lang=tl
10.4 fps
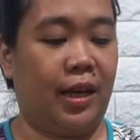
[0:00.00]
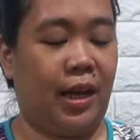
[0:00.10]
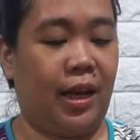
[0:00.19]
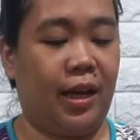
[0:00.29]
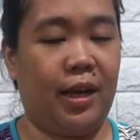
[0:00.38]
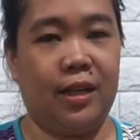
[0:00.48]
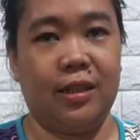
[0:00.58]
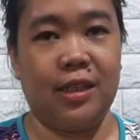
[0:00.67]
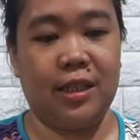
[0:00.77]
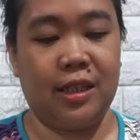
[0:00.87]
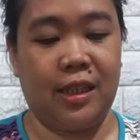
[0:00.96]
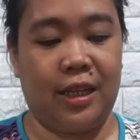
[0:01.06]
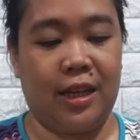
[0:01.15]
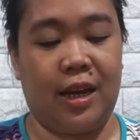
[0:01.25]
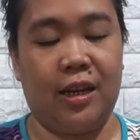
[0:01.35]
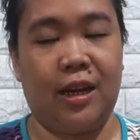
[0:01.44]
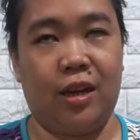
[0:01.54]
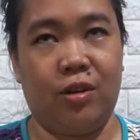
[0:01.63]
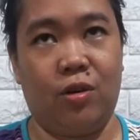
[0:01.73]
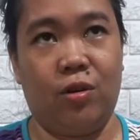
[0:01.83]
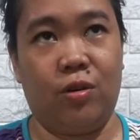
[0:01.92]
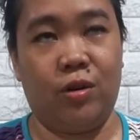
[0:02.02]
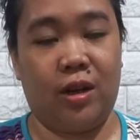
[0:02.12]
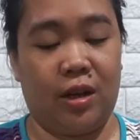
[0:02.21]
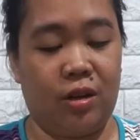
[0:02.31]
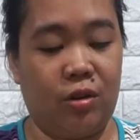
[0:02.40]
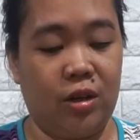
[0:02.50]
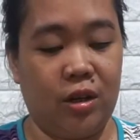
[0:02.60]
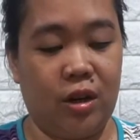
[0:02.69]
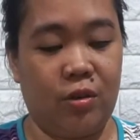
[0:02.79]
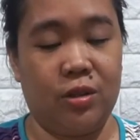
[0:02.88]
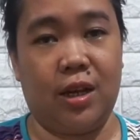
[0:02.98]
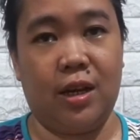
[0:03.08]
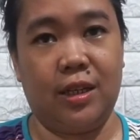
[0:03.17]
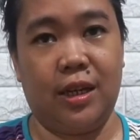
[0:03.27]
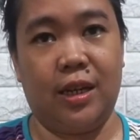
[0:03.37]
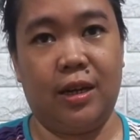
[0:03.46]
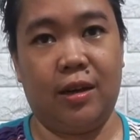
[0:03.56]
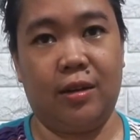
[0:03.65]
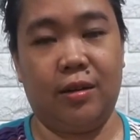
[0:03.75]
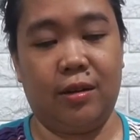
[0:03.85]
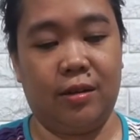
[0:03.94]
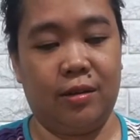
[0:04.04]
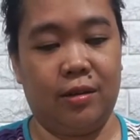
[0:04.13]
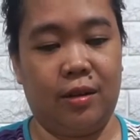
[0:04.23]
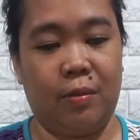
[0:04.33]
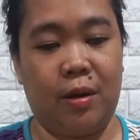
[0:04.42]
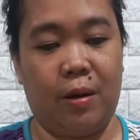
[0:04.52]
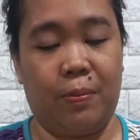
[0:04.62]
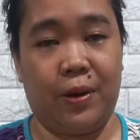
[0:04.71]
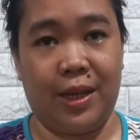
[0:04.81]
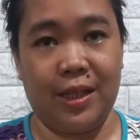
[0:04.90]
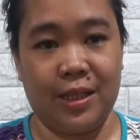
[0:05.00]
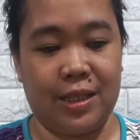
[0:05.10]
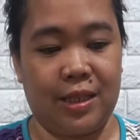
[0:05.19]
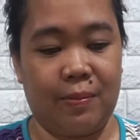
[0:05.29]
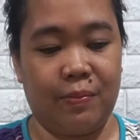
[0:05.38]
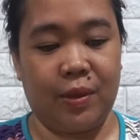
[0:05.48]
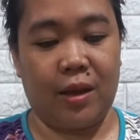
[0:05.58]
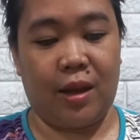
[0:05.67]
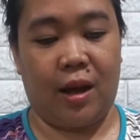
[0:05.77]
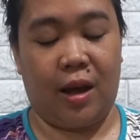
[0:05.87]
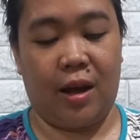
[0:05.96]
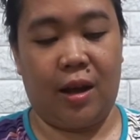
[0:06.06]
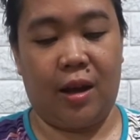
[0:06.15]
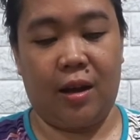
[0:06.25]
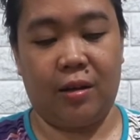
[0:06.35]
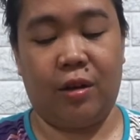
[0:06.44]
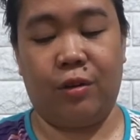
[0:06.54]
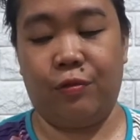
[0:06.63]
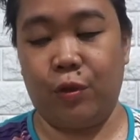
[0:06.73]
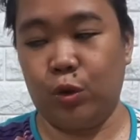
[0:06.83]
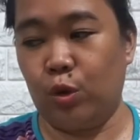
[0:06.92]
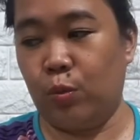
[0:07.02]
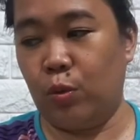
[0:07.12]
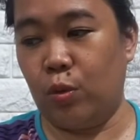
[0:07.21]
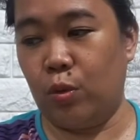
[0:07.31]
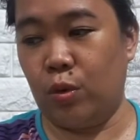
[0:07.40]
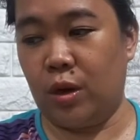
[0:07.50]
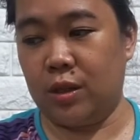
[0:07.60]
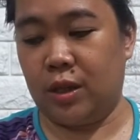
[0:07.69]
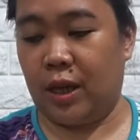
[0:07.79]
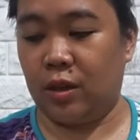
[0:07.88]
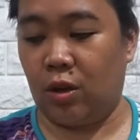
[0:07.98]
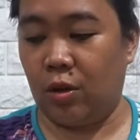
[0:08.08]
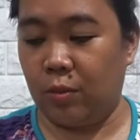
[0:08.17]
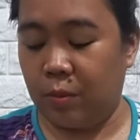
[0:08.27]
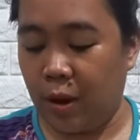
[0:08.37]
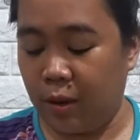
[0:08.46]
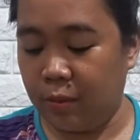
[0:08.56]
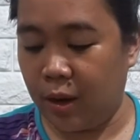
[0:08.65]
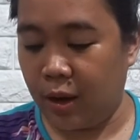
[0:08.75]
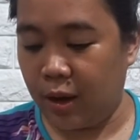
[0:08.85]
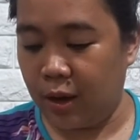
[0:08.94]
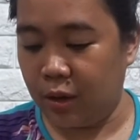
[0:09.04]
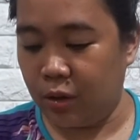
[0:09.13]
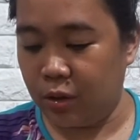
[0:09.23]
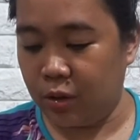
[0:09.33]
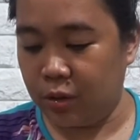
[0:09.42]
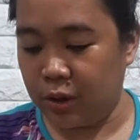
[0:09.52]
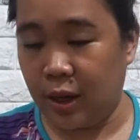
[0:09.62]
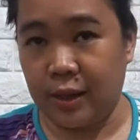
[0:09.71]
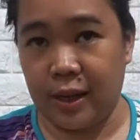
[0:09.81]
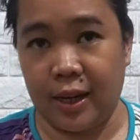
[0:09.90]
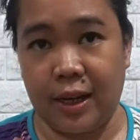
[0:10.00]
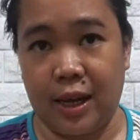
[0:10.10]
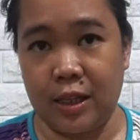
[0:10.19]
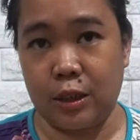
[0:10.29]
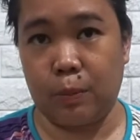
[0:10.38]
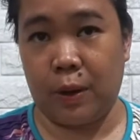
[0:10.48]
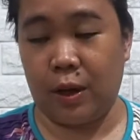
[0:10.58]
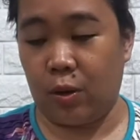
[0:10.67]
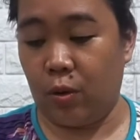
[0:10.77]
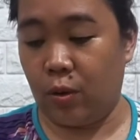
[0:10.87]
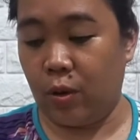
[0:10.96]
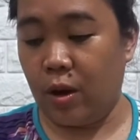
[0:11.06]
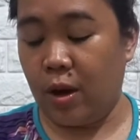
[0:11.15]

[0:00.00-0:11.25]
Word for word: And recently nag ano ako, nag-order ako sa kanila ng ng mga prints uh, ng photo book at ito, ang mga in-order ko sa kanila, ini-expect ko